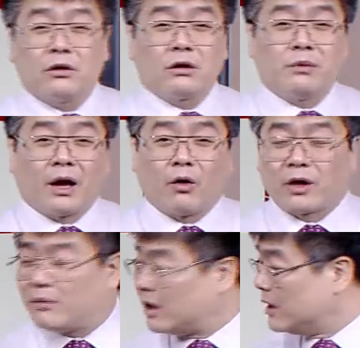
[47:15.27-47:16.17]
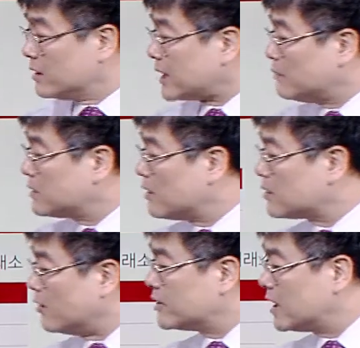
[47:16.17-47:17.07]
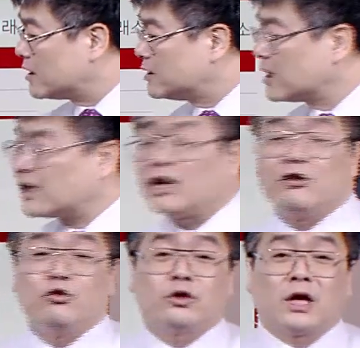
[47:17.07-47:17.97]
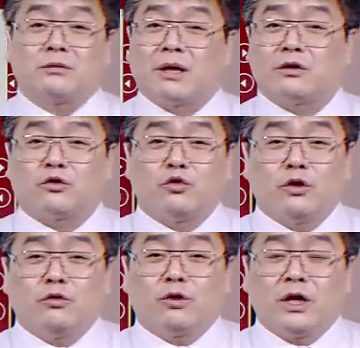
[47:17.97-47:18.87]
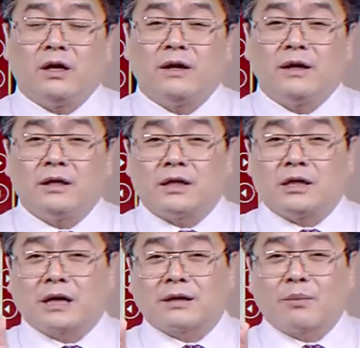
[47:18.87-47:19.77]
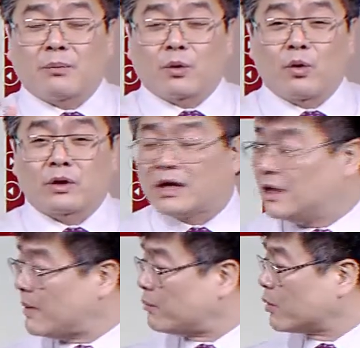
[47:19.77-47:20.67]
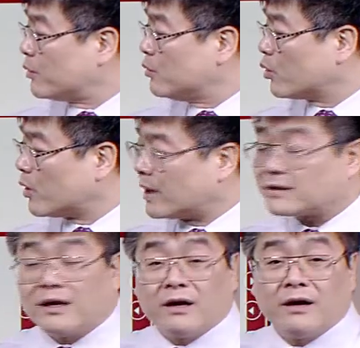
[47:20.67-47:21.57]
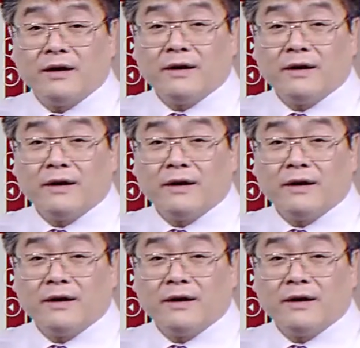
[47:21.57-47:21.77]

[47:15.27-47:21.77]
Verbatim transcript: 흐름이 나오냐면 삼성전자는 그 자리를 유지하지만 수익률이 시장 300% 올 때 200%뿐이 못 올라왔어요.